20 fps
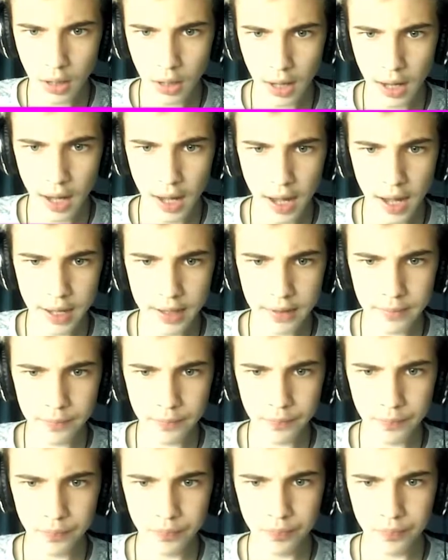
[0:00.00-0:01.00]
А
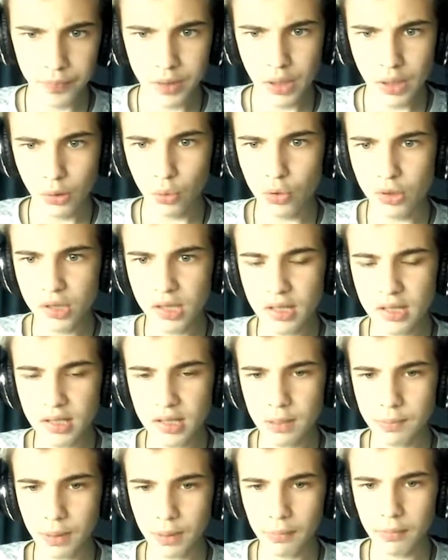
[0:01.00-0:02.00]

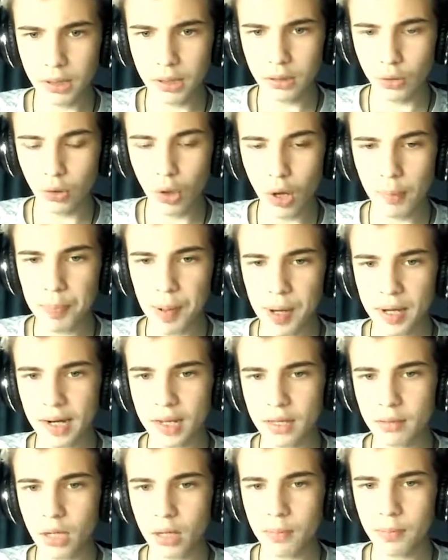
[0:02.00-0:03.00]
гусеница не пробита. Но ну, я, по
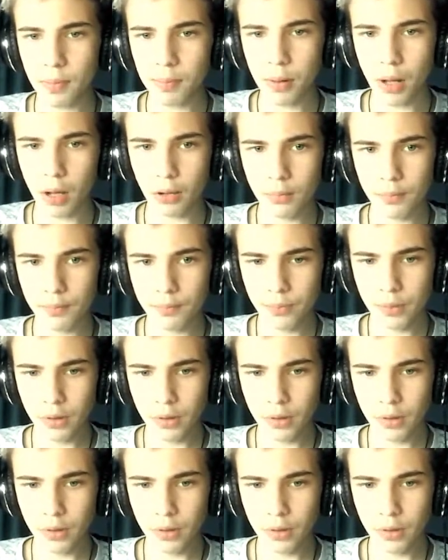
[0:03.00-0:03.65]
крайней мере, попал.